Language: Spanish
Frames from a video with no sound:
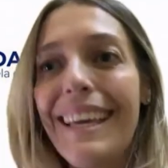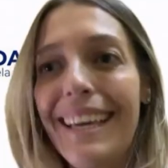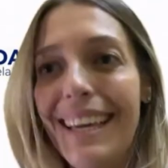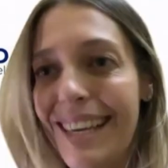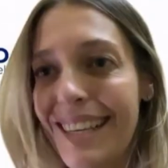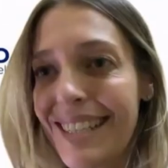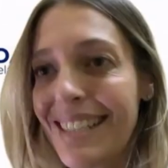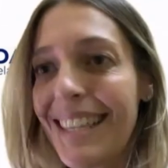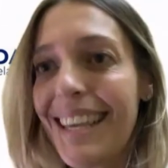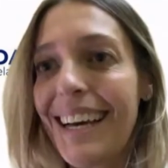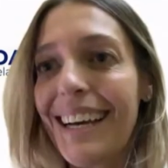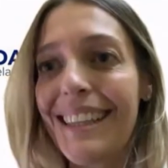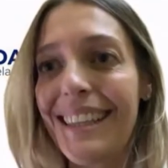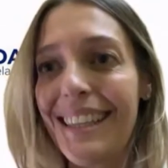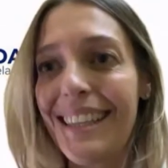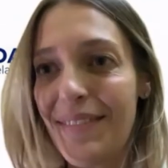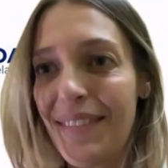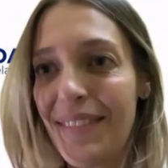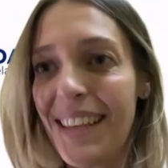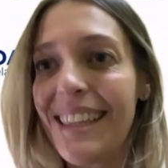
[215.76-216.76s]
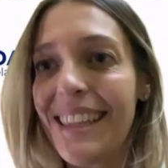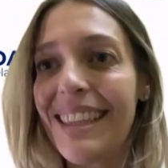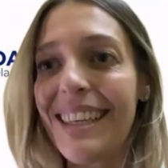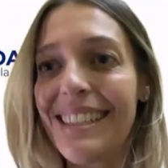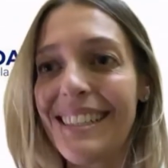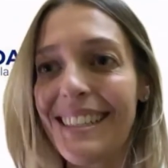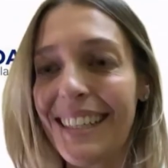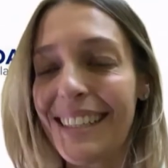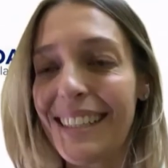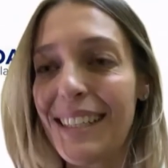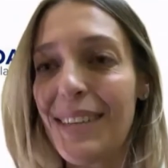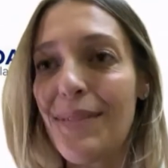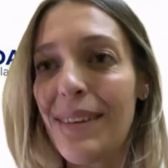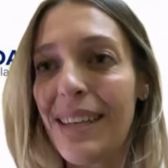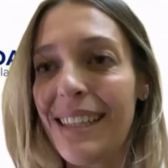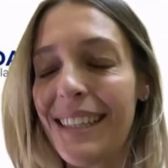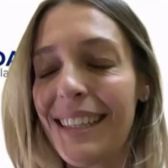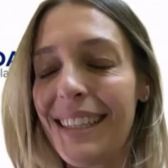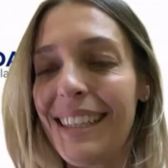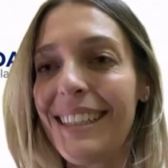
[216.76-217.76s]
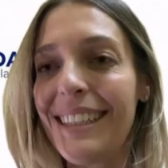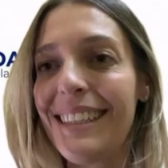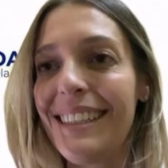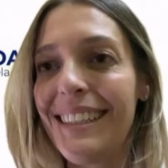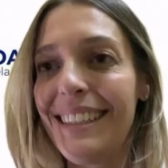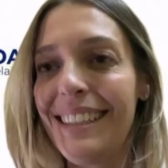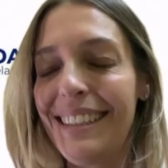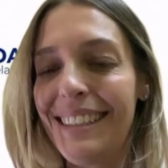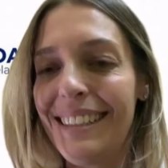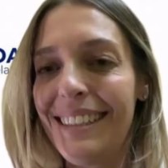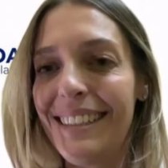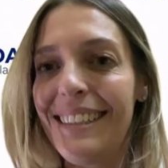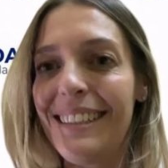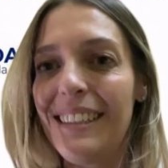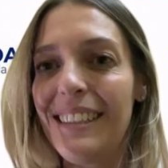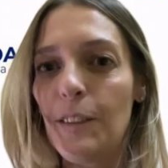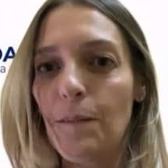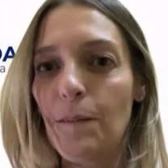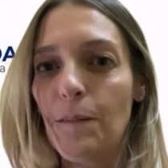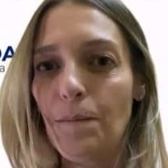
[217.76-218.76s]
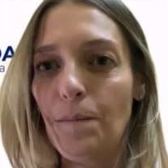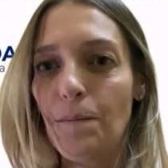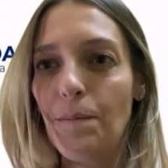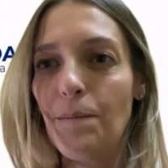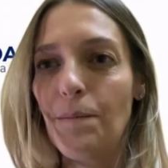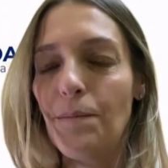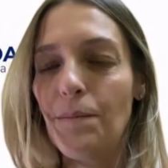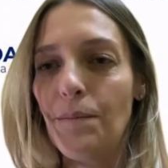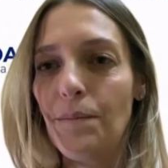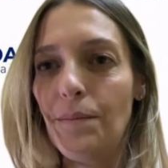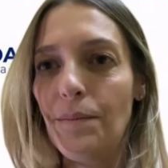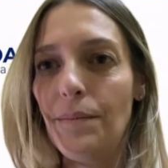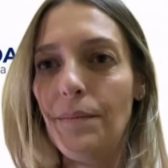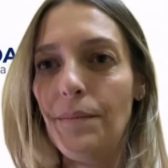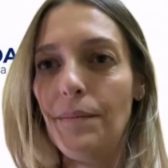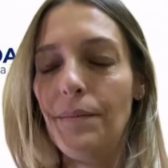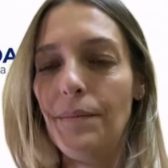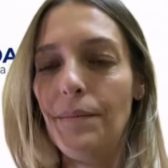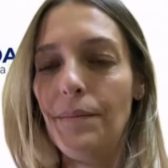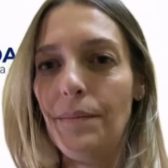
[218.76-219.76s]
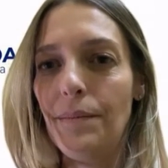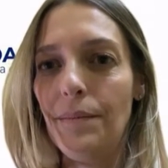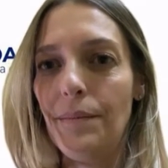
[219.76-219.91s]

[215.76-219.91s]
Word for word: Exactamente, Pero, Hay, razones, Gisela, para eh,